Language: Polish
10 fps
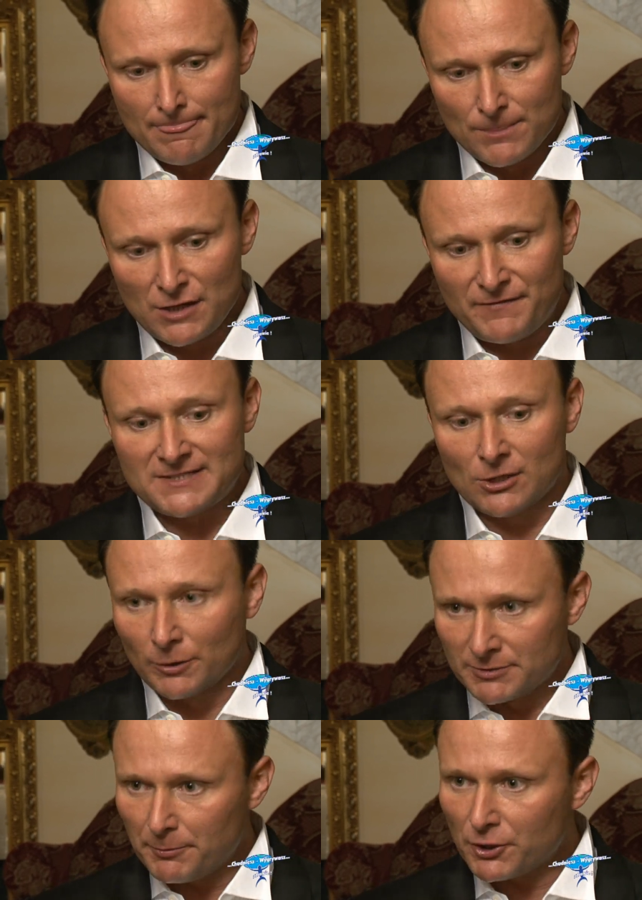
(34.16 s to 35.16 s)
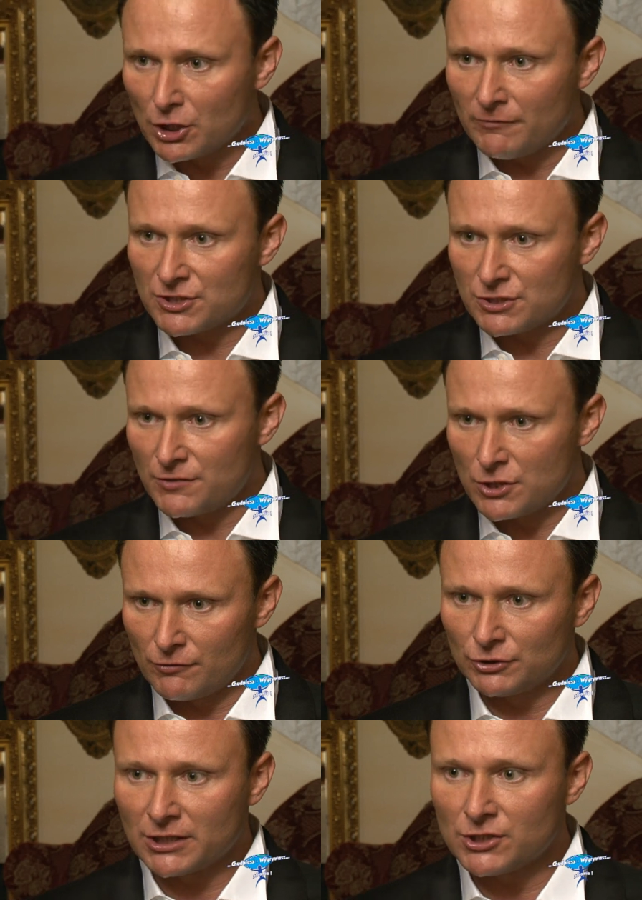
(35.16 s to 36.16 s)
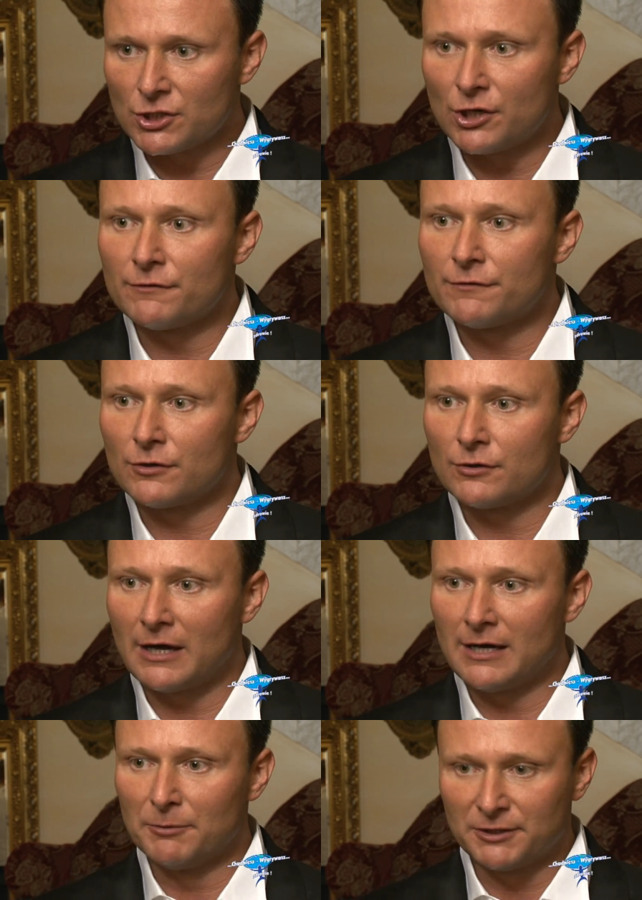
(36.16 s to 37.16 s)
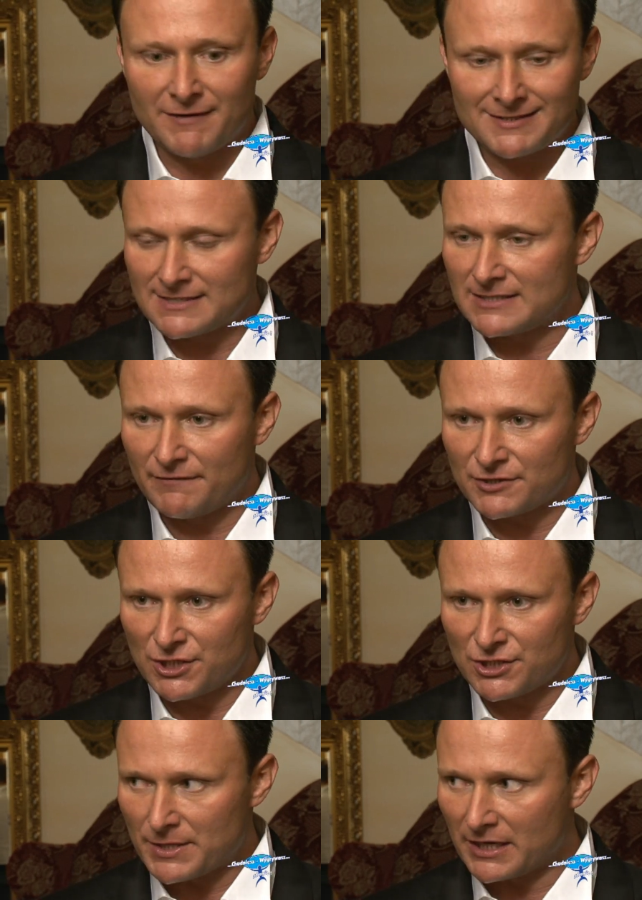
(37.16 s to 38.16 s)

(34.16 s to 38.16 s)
No i kwestia dobrze pokierować żywieniowo i treningowo, ale motywacja jest najważniejsza.